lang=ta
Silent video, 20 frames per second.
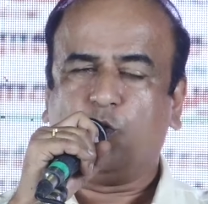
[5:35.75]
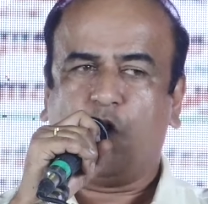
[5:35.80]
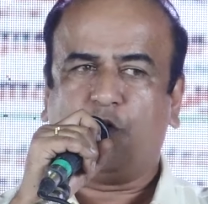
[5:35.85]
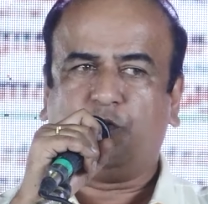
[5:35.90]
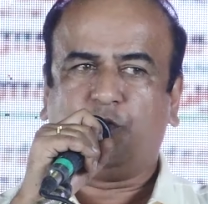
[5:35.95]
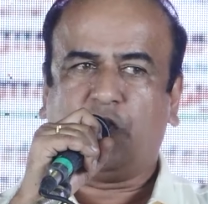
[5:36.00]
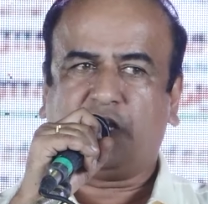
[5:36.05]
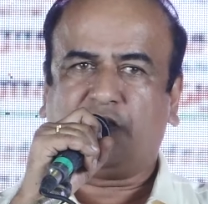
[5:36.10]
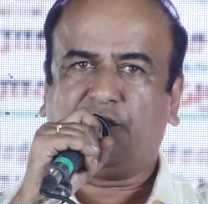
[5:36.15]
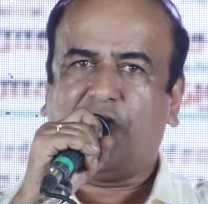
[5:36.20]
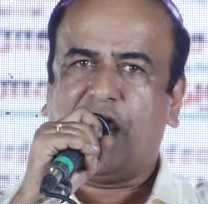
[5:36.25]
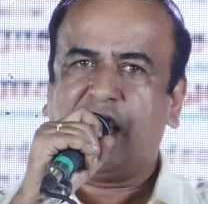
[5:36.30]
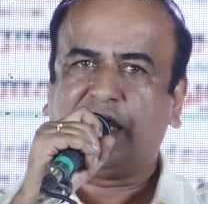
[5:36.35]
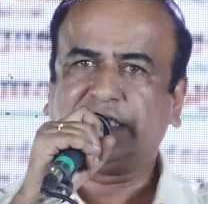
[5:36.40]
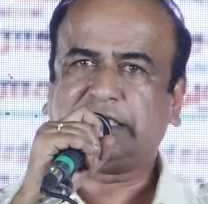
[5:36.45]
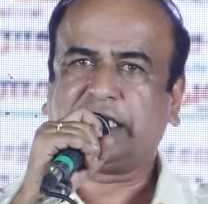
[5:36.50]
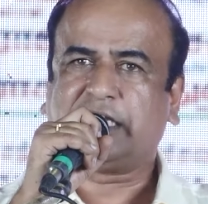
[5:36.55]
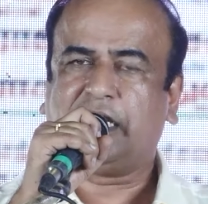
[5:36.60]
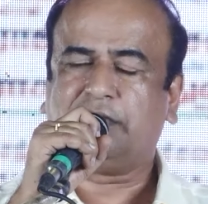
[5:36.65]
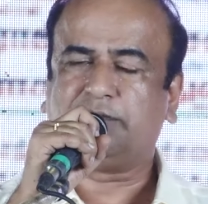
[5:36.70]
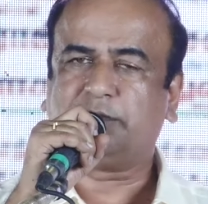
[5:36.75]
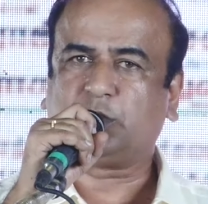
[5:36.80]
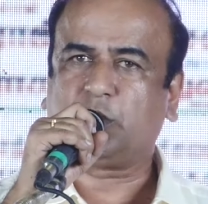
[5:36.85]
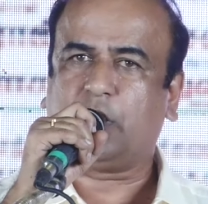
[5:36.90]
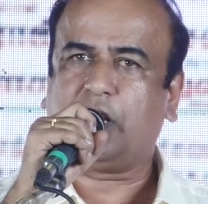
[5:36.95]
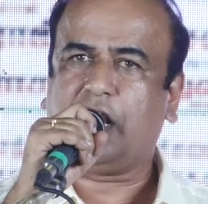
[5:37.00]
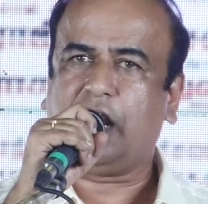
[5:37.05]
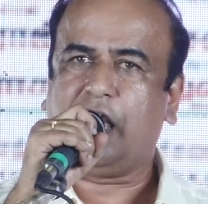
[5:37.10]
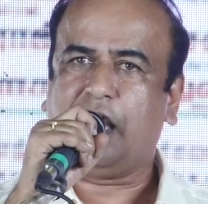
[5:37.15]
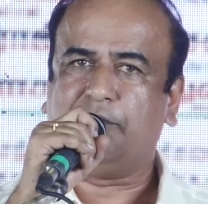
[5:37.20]
ஒவ்வொரு வாரிசுகளும்
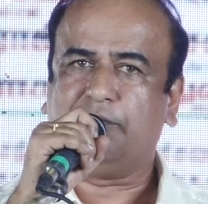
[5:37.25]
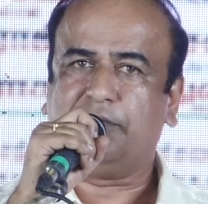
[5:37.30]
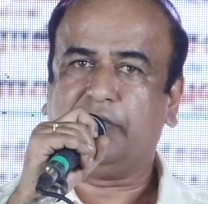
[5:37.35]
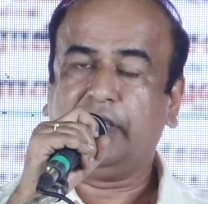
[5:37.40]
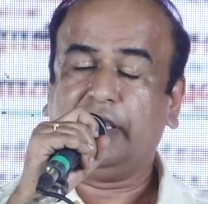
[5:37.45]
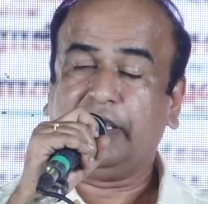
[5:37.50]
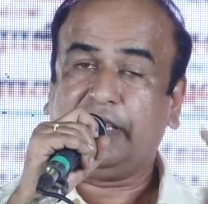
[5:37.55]
சொல்லலாம்